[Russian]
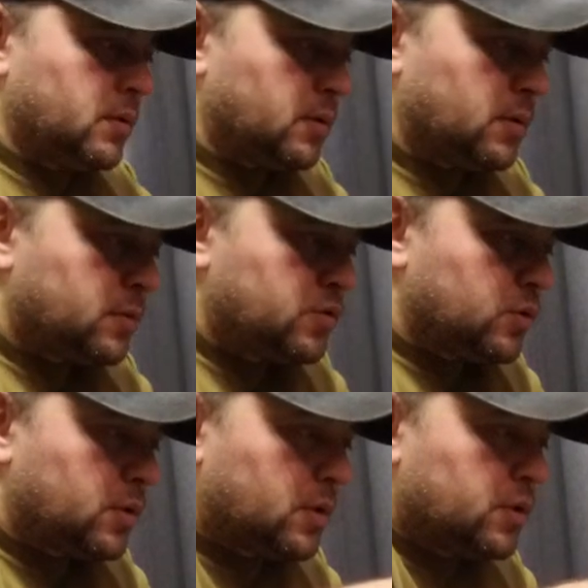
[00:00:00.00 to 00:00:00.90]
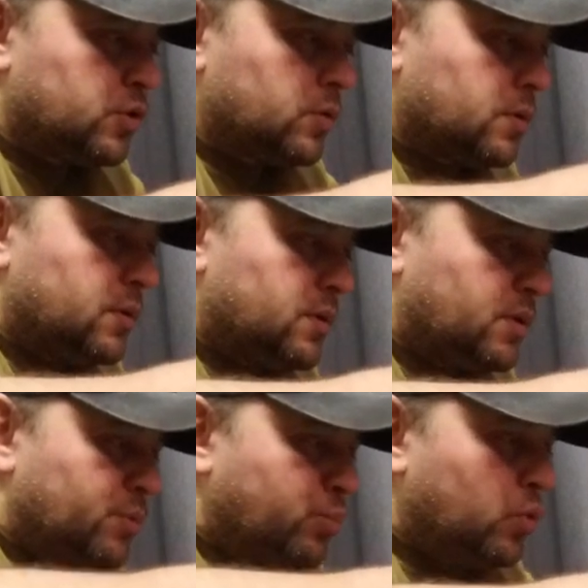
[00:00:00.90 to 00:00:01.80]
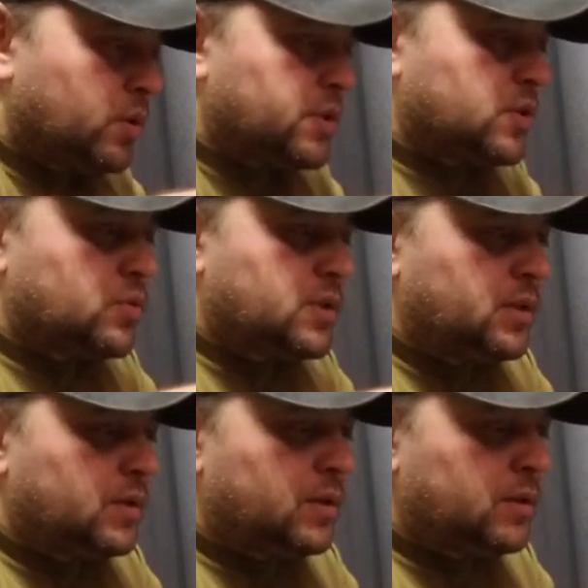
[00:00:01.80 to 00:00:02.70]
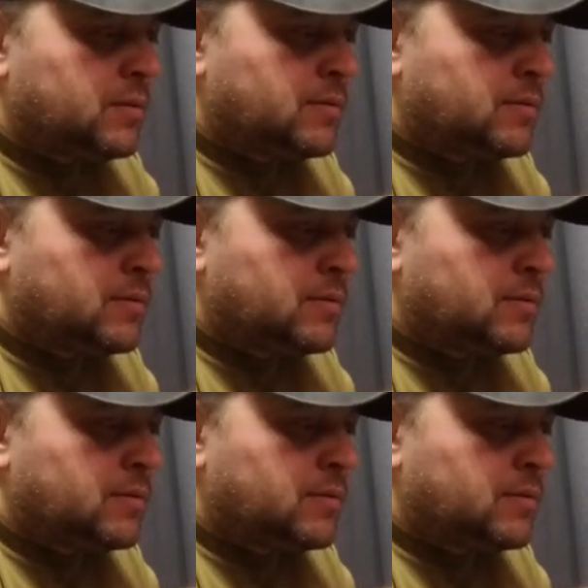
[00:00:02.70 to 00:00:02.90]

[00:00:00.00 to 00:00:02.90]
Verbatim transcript: Так, все-таки еще не полностью села.